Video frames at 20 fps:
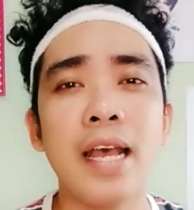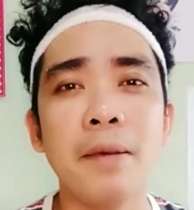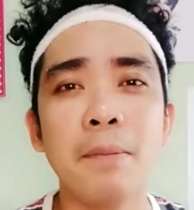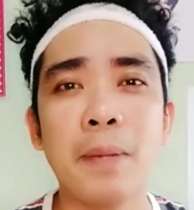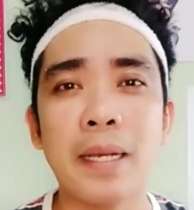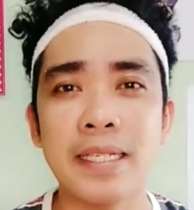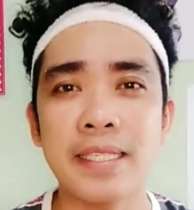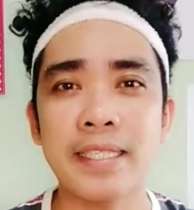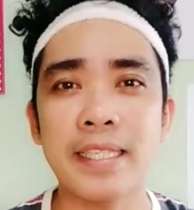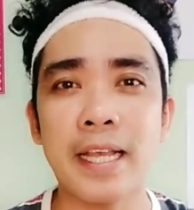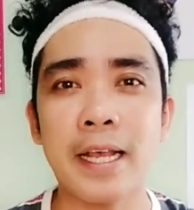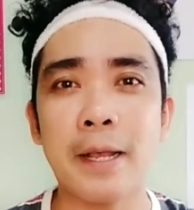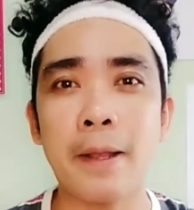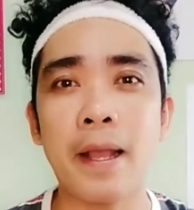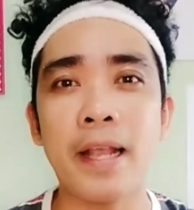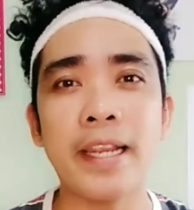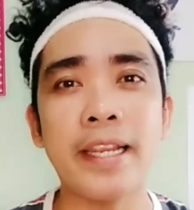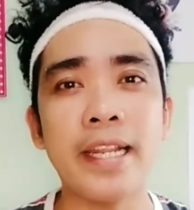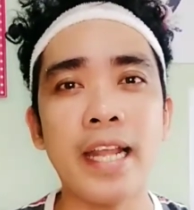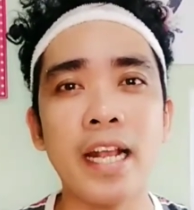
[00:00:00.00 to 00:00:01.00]
Basta,
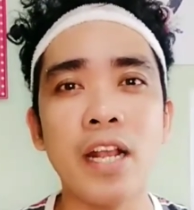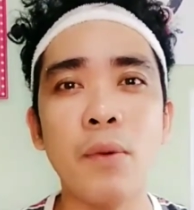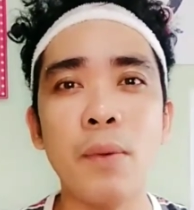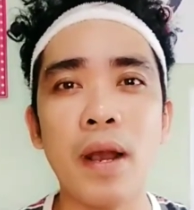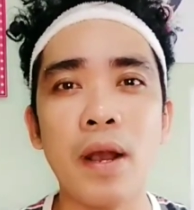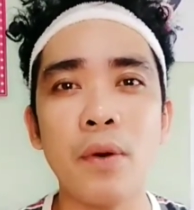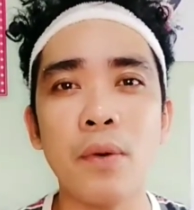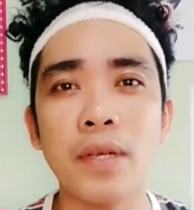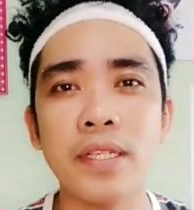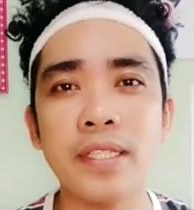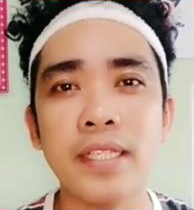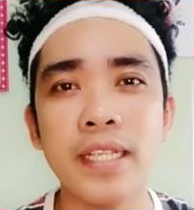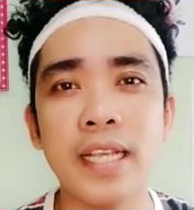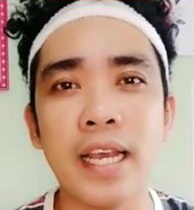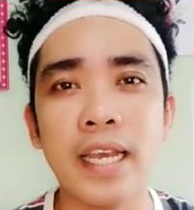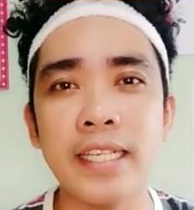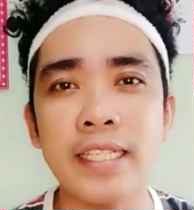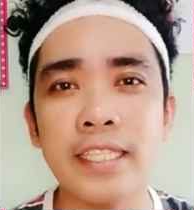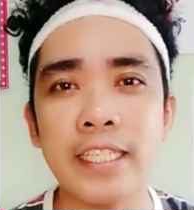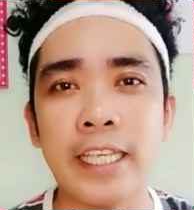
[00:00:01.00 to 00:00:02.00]
ang ginagawa ko kasi
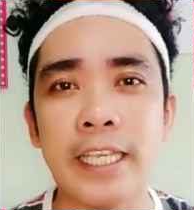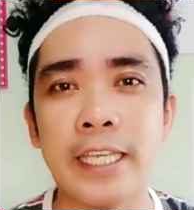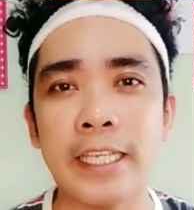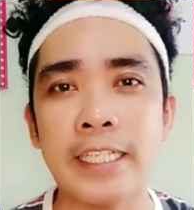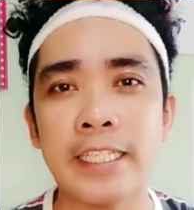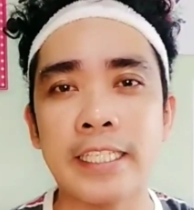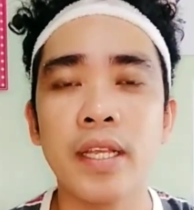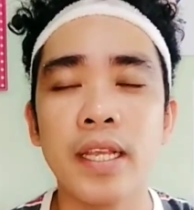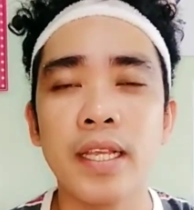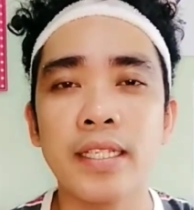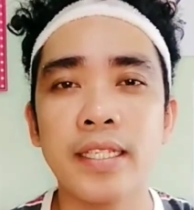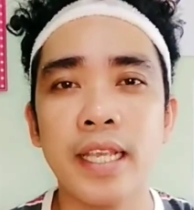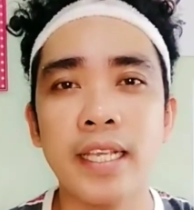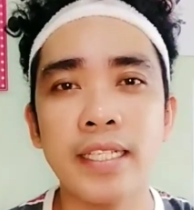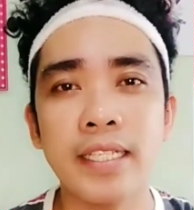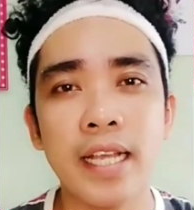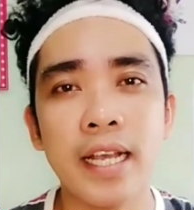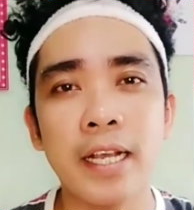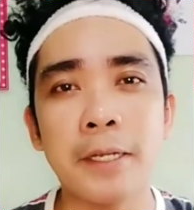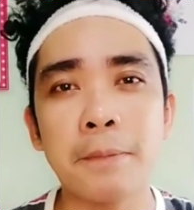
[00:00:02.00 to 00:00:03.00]
guys is sa
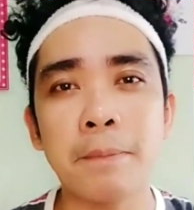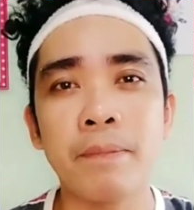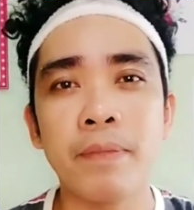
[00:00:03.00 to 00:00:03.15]
isang